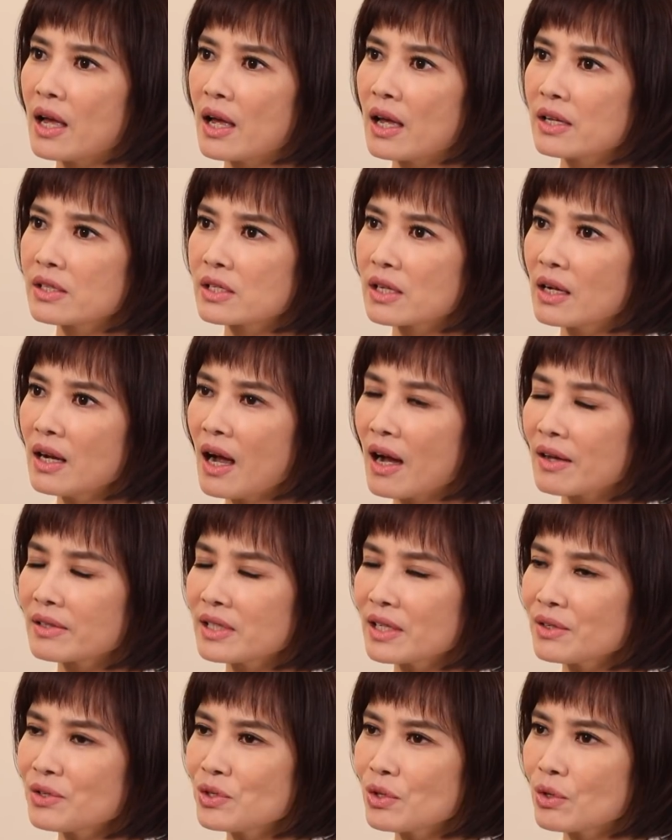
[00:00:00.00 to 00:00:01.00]
神好
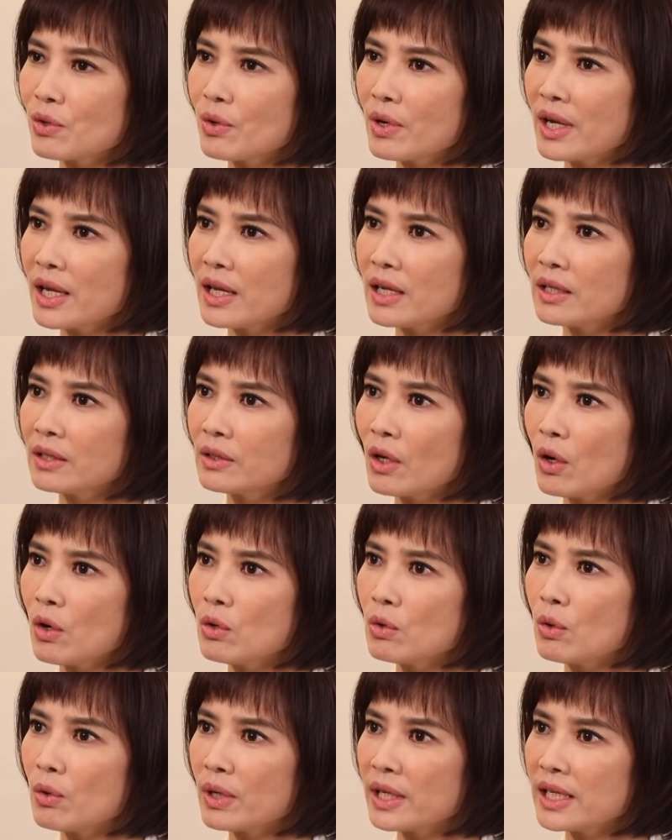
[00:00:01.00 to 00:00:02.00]
像就会透
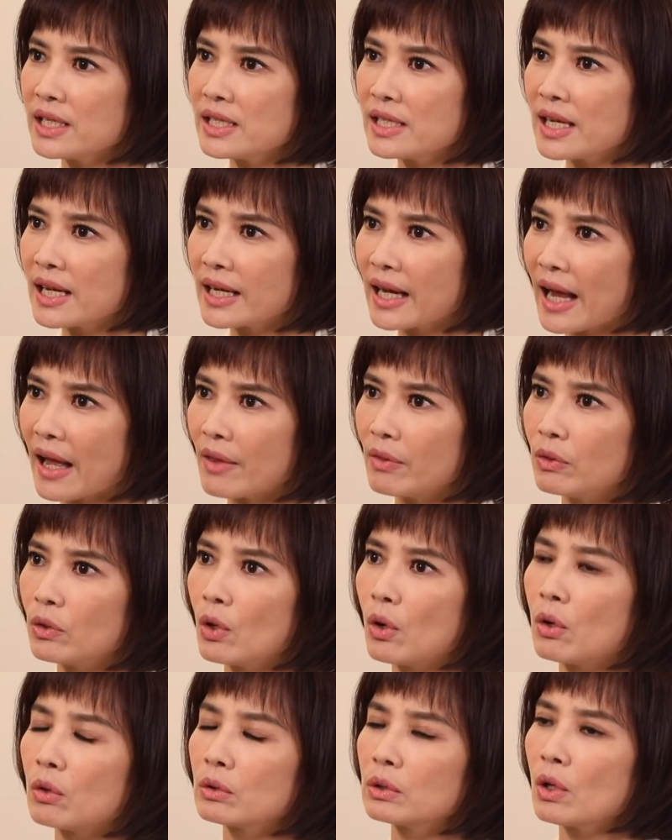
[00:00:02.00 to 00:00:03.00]
过一些感
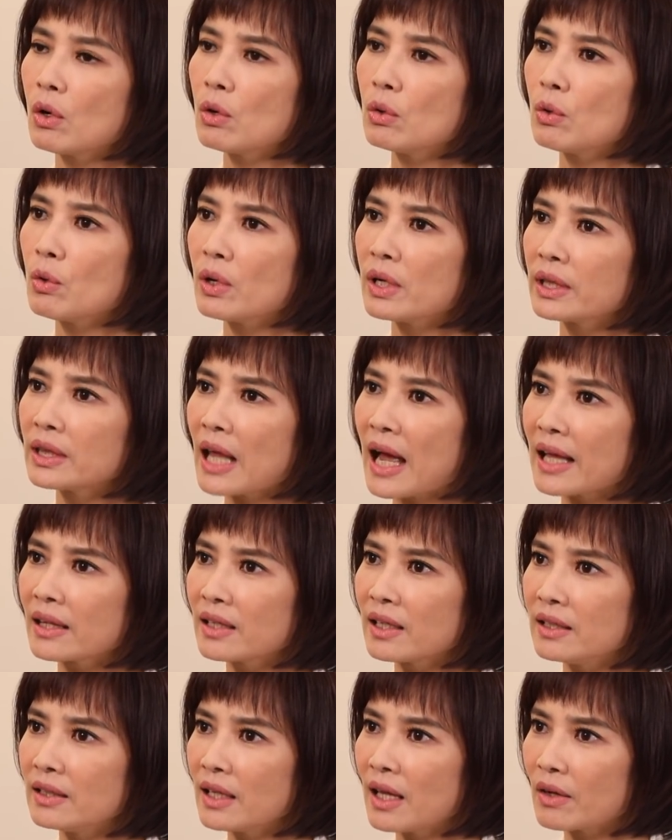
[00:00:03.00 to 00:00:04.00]
动，透过他
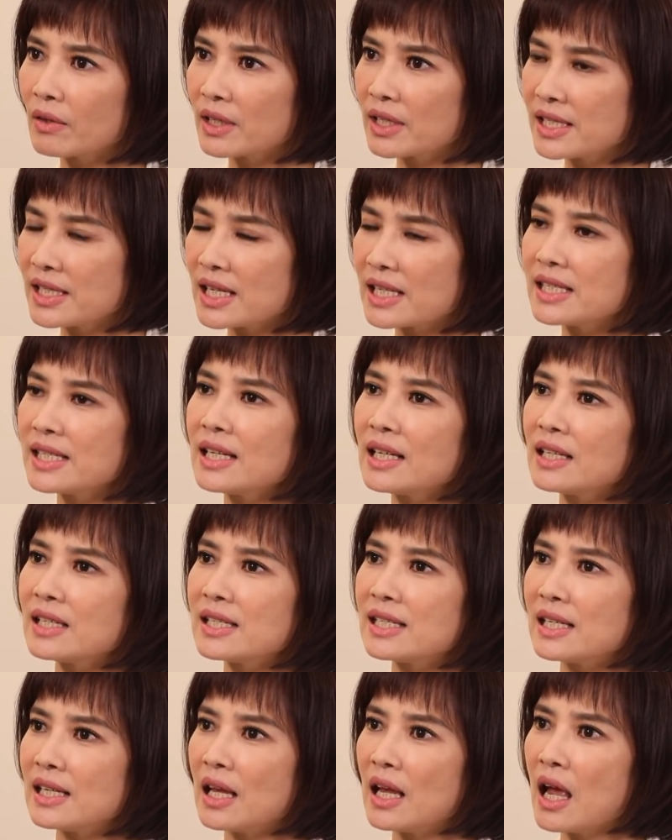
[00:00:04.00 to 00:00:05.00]
听到的一些信
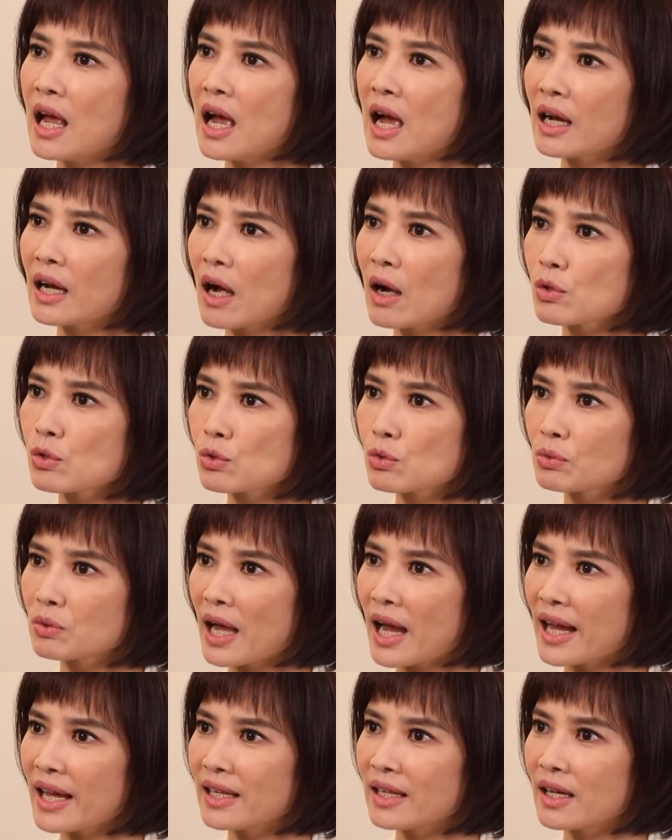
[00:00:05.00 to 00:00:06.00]
息，告诉
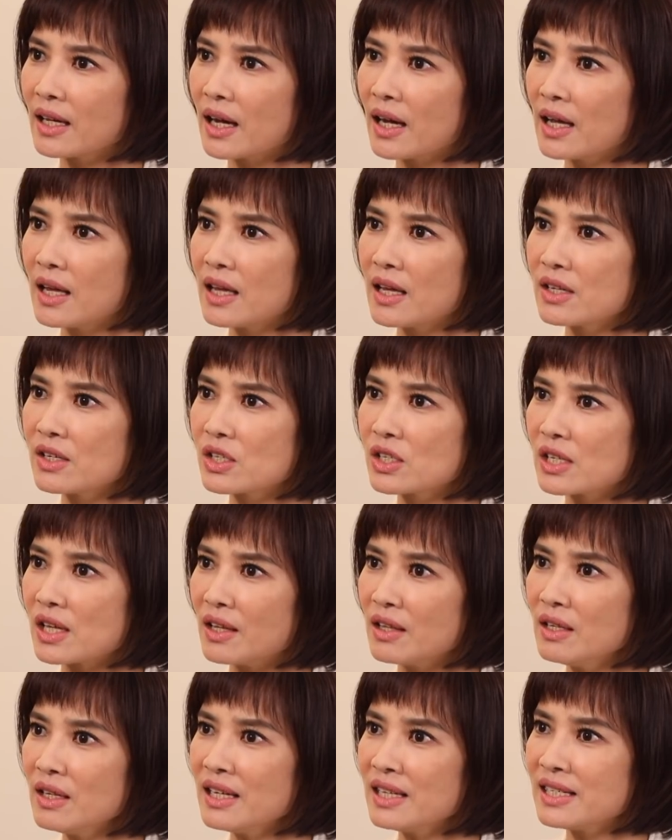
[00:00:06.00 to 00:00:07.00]
他一个
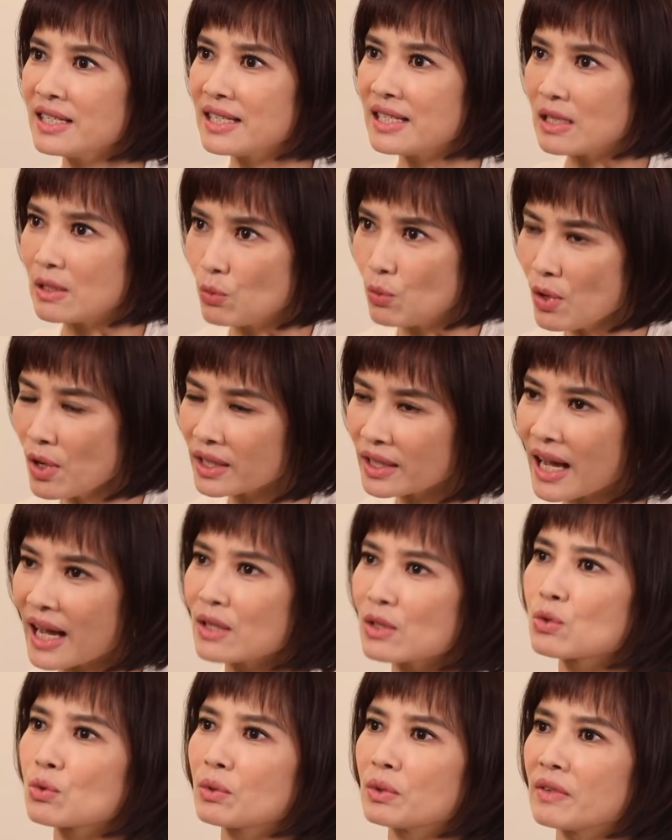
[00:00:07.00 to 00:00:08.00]
神喜悦他
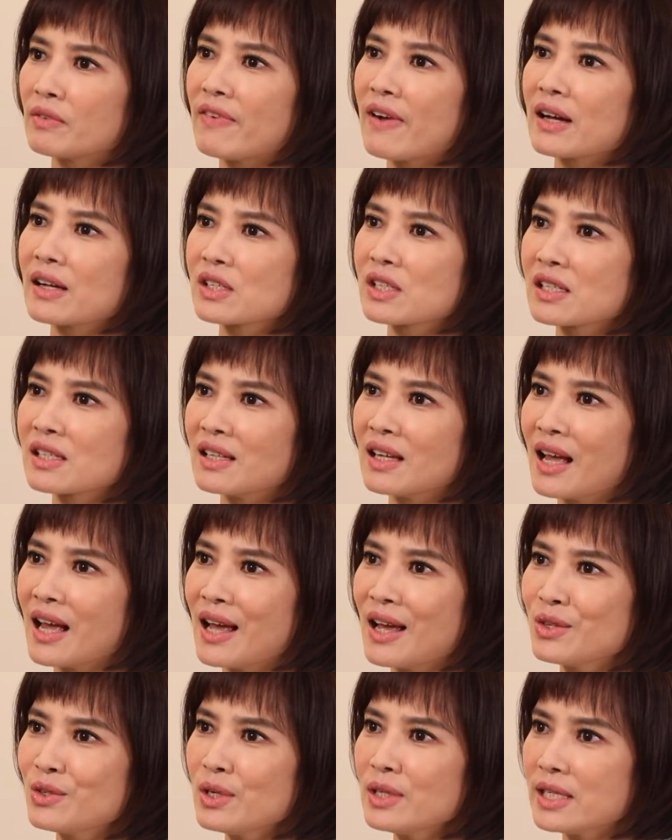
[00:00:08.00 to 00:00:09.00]
做的方式。
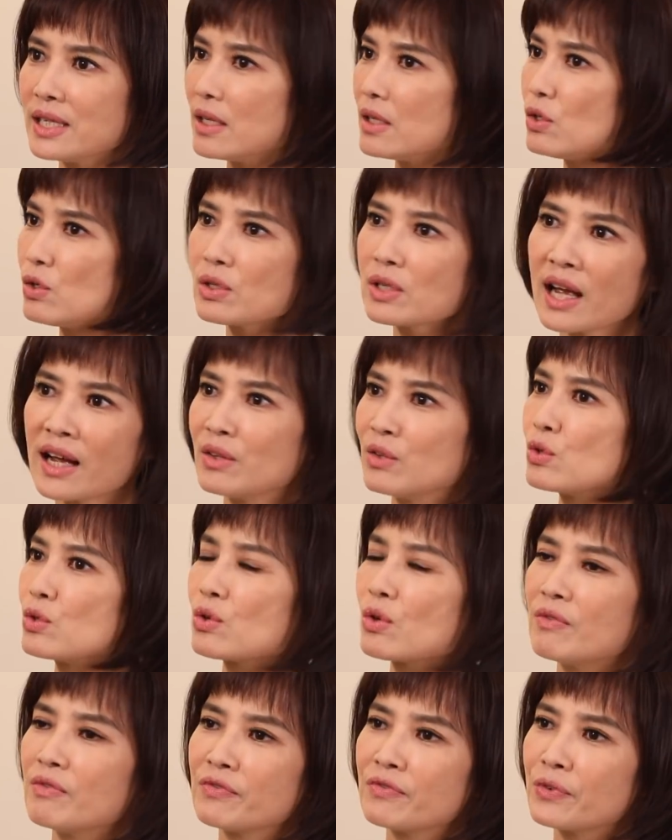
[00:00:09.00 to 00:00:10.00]
所以姐姐就是很
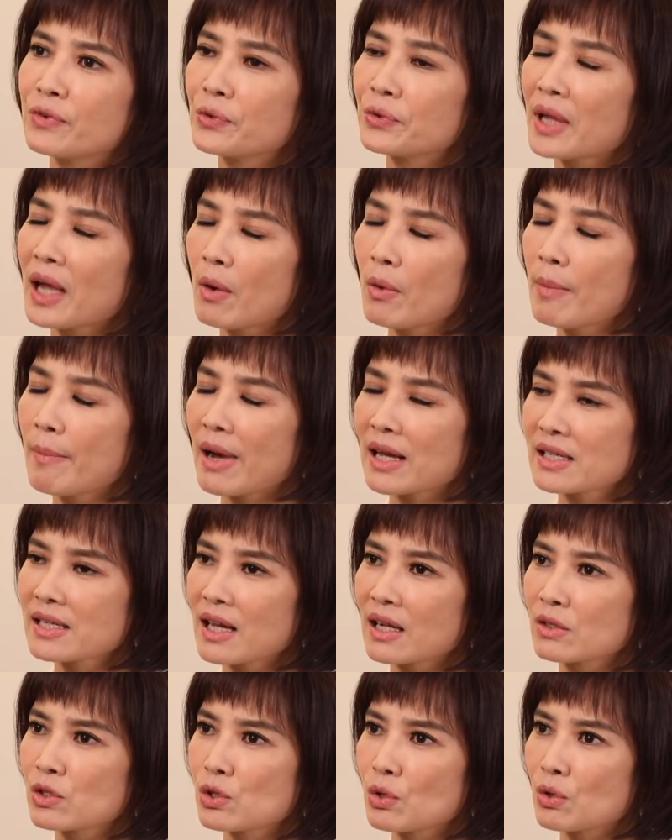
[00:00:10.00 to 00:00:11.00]
顺服，他会马
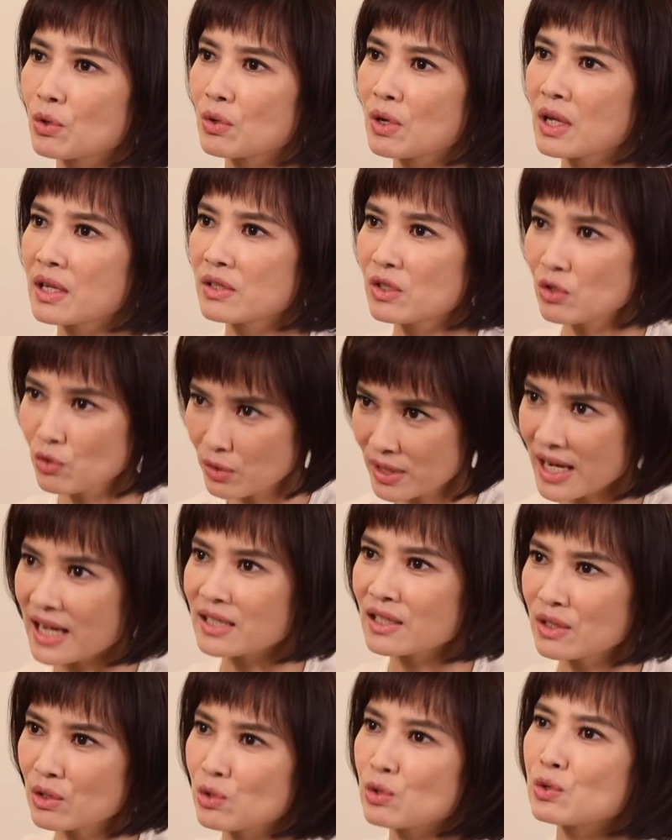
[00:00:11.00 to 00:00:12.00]
上就就这样
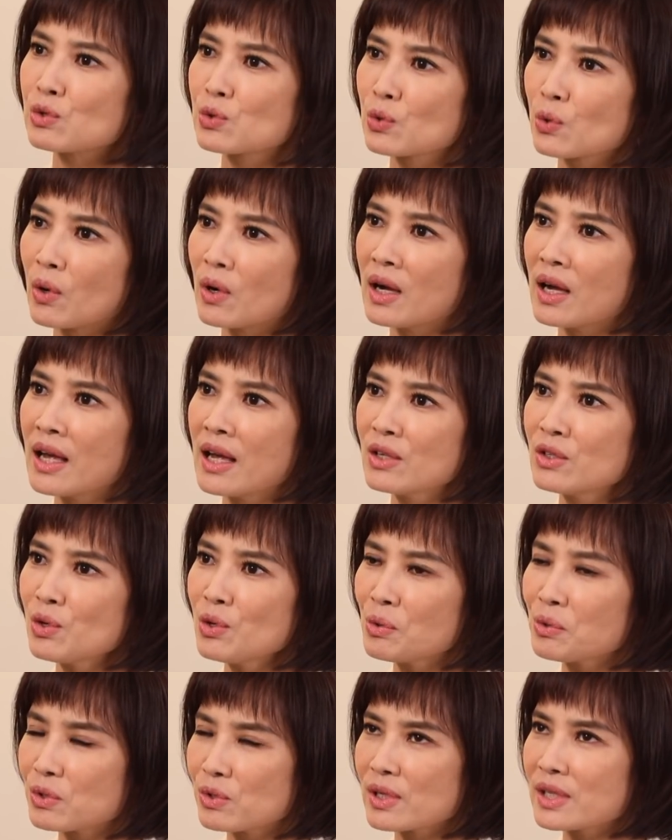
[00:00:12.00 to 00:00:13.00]
子去做。所以
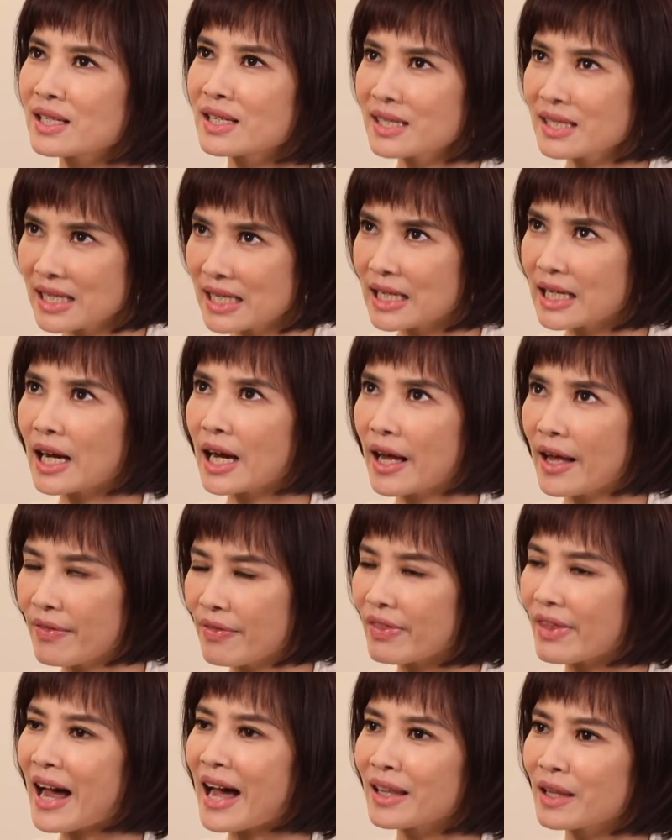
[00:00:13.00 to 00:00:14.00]
我觉得这是一个很
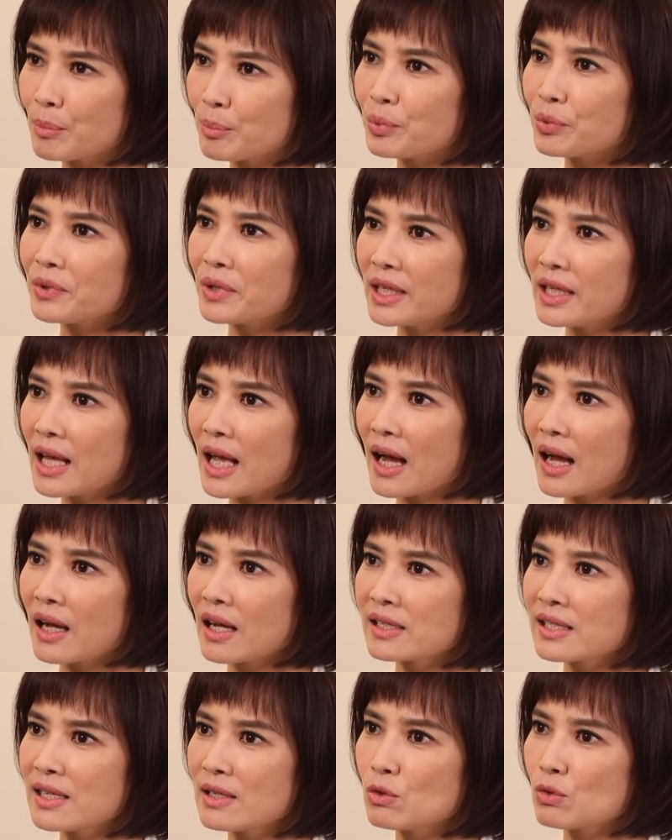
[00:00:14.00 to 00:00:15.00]
大的不一样。
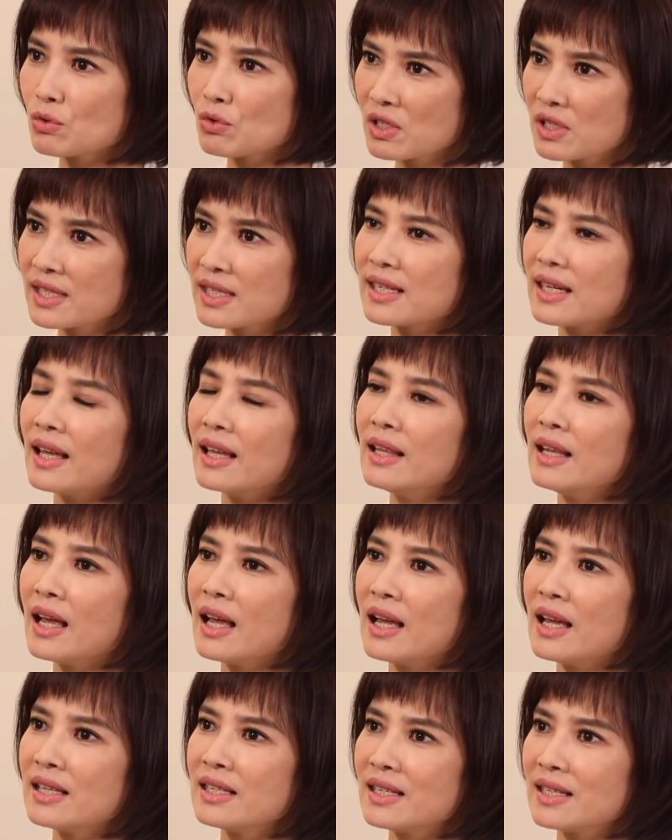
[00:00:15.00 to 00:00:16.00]
信主之前，
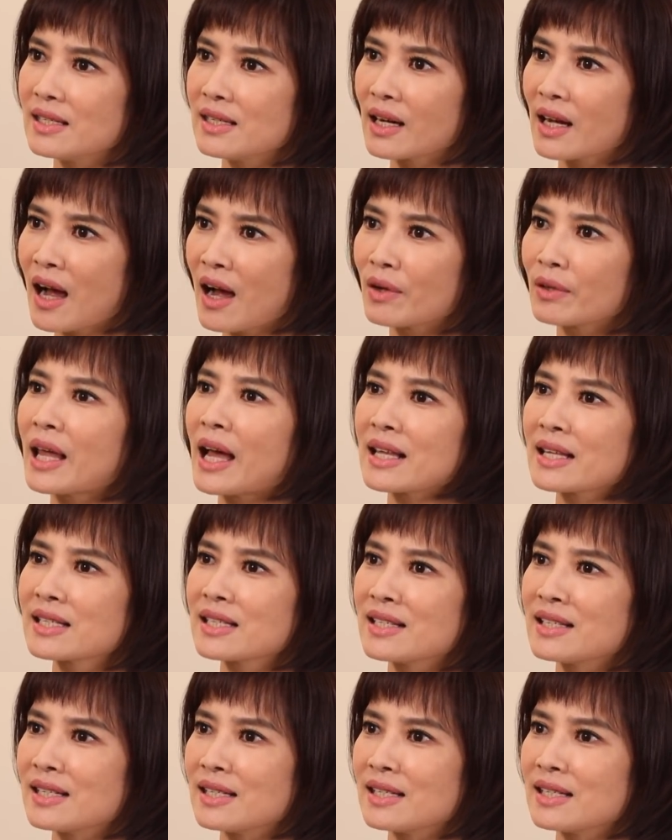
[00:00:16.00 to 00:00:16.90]
姐姐靠他自